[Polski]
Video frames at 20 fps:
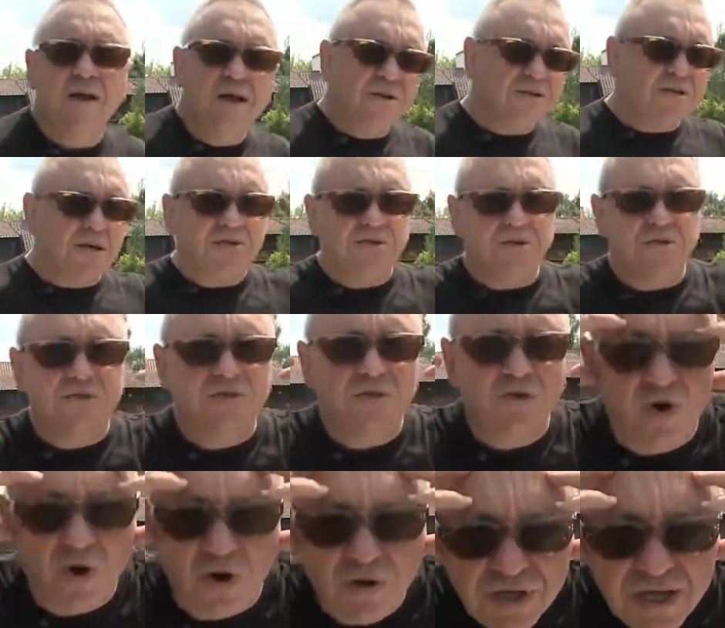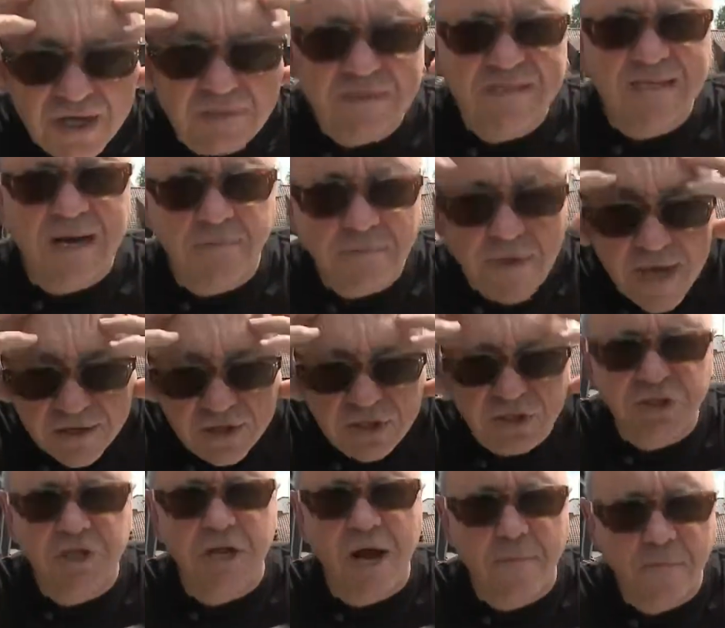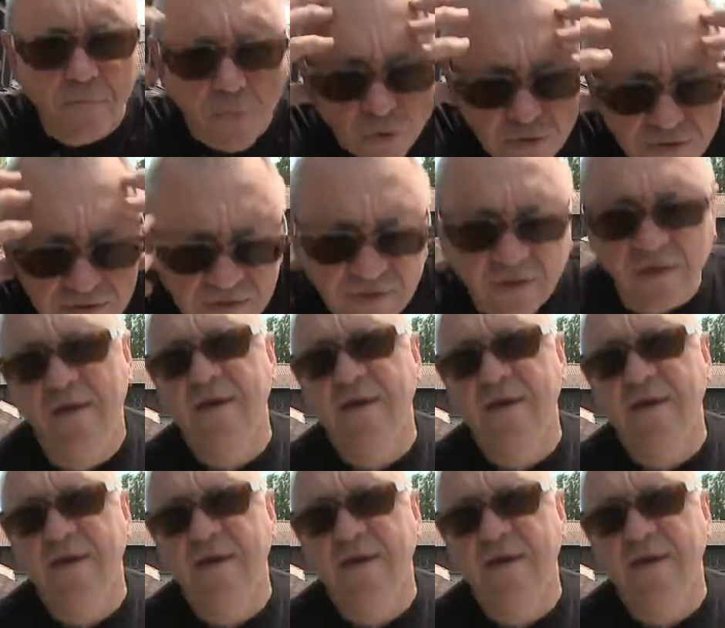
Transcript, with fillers: Trzeba się z koniem zamienić na mózg,